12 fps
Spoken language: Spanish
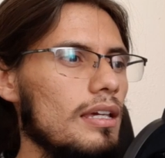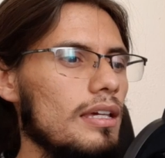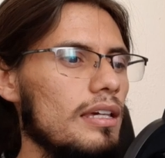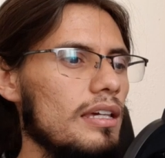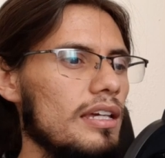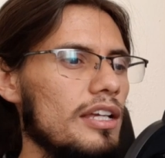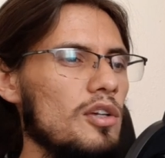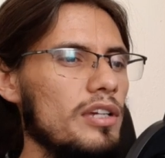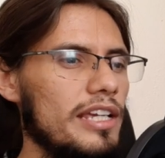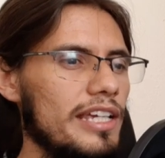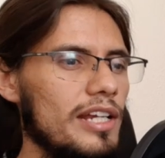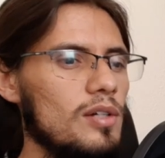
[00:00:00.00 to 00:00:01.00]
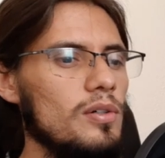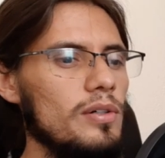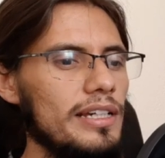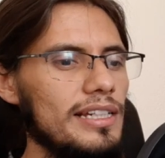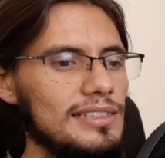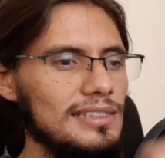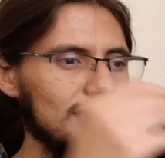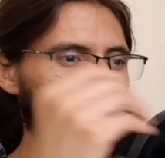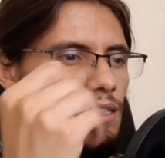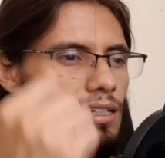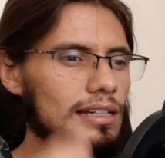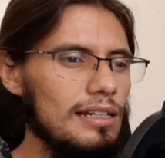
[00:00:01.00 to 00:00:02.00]
Eh, lo que quiero es
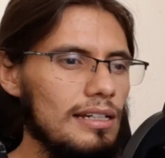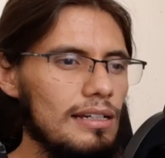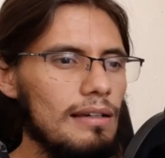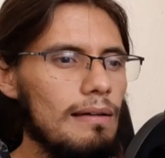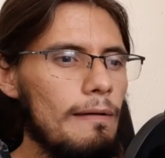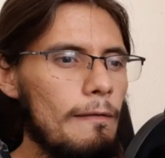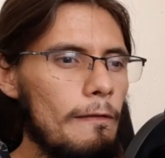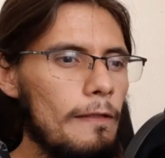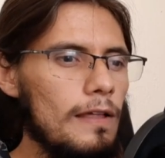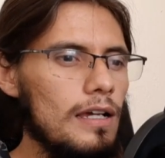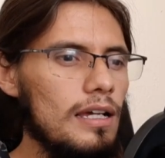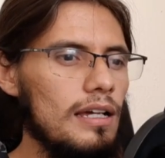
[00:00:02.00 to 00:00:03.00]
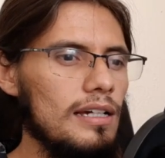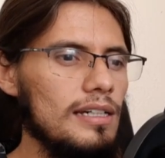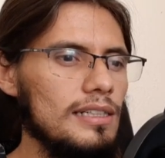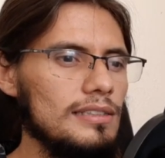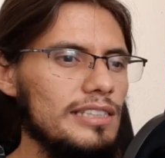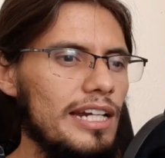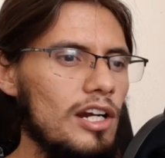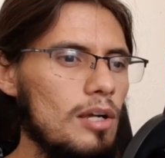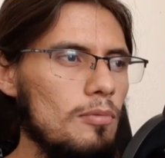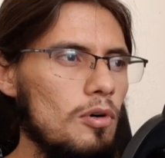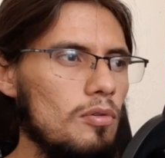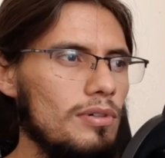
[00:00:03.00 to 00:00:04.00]
ah, tener
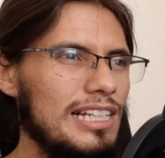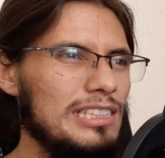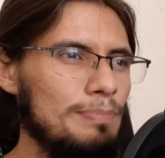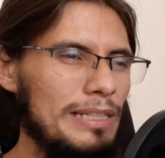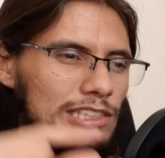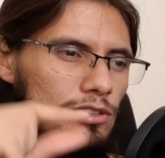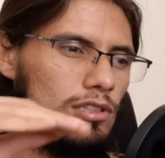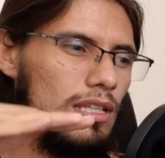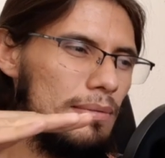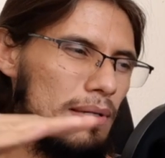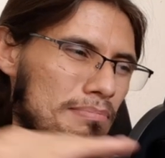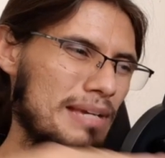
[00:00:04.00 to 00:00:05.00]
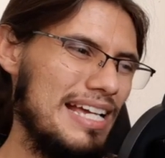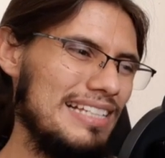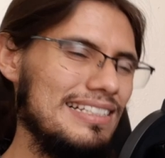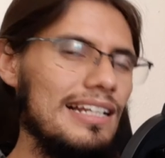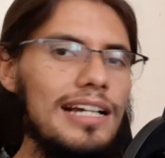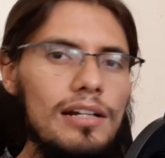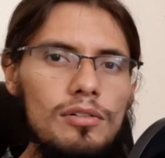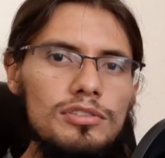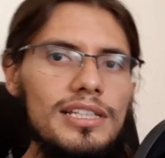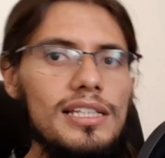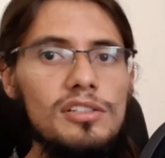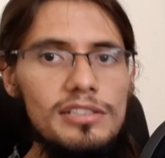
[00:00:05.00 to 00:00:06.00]
como un espacio todavía más cercano a
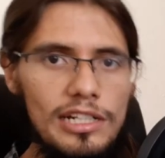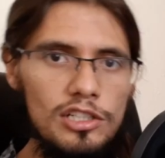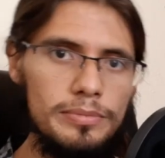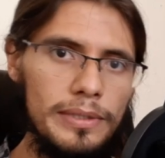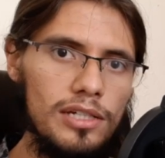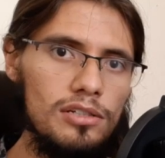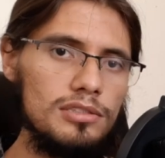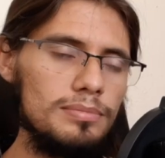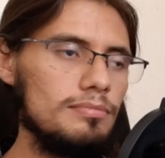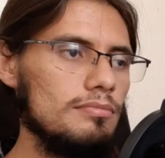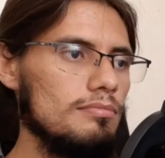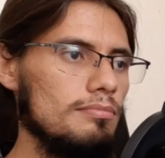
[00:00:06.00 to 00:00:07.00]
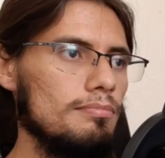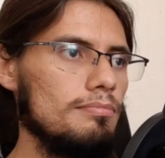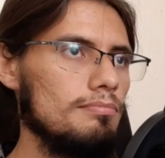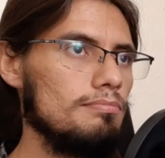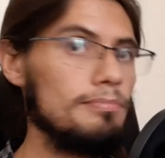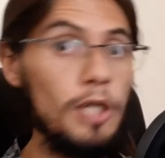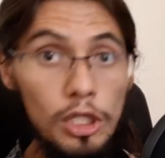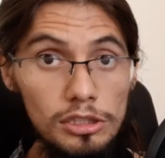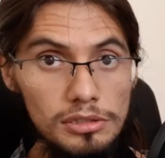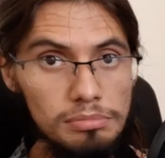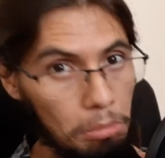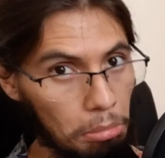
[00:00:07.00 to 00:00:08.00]
ustedes. O sea, los videos,
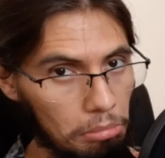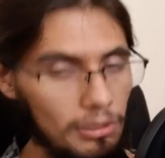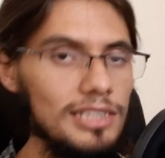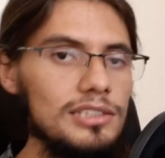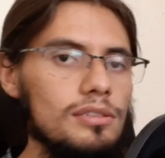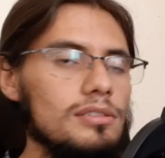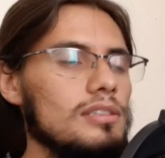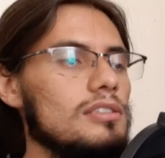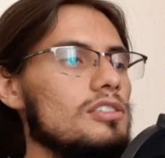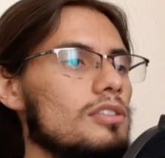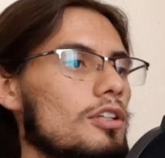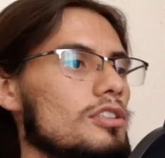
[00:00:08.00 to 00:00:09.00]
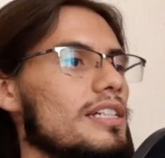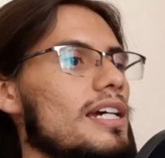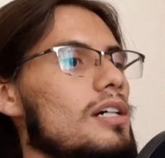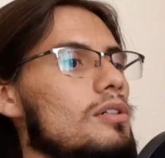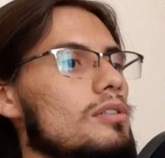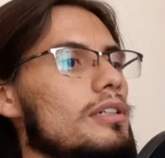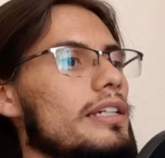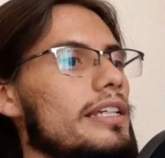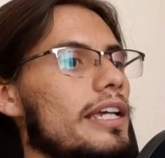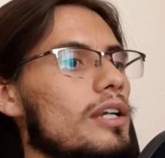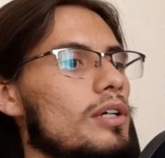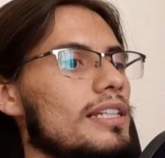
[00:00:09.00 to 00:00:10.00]
blogs, estos, los que hago,
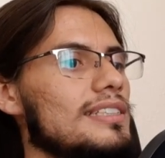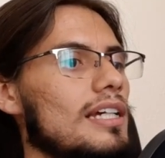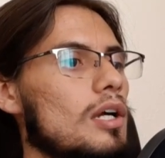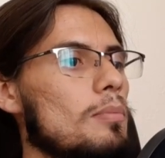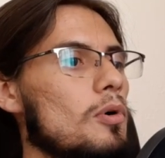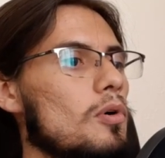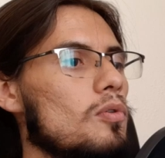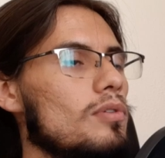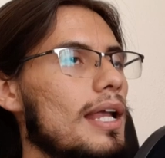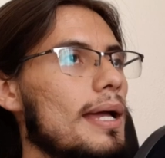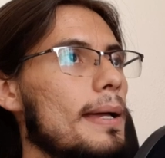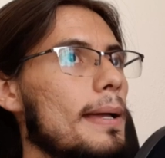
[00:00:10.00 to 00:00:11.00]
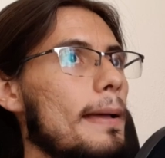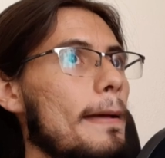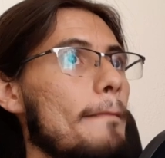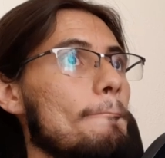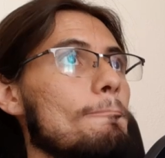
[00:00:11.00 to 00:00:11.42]
quiero que sean como una,